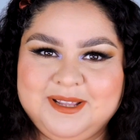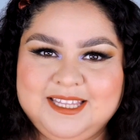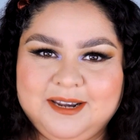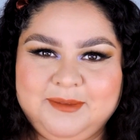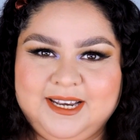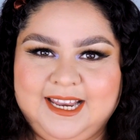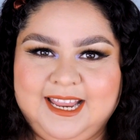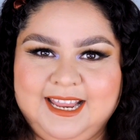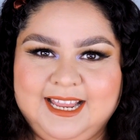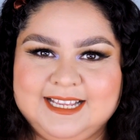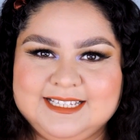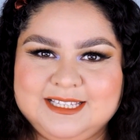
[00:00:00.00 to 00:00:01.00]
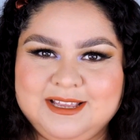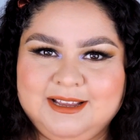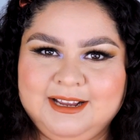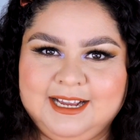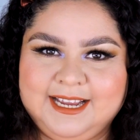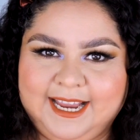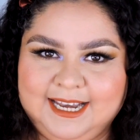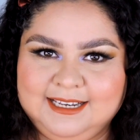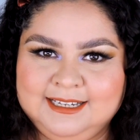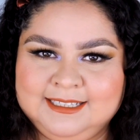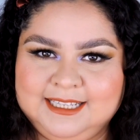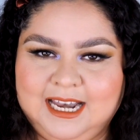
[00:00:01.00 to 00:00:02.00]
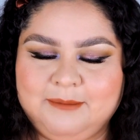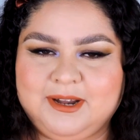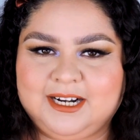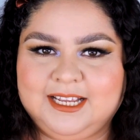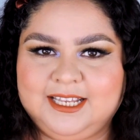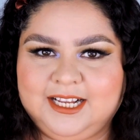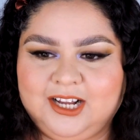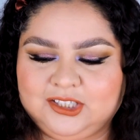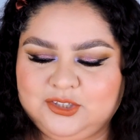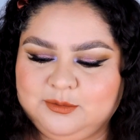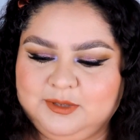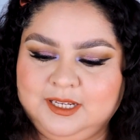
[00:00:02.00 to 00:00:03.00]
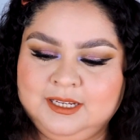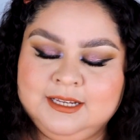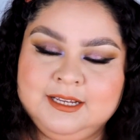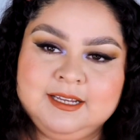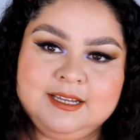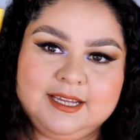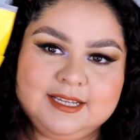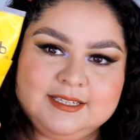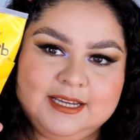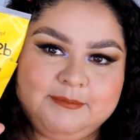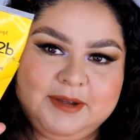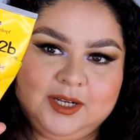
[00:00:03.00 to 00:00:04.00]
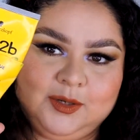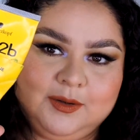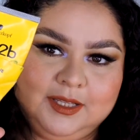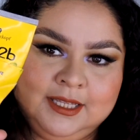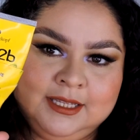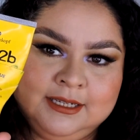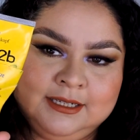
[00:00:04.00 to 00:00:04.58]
me terminé este gel de la marca de got to be que se llama Glued.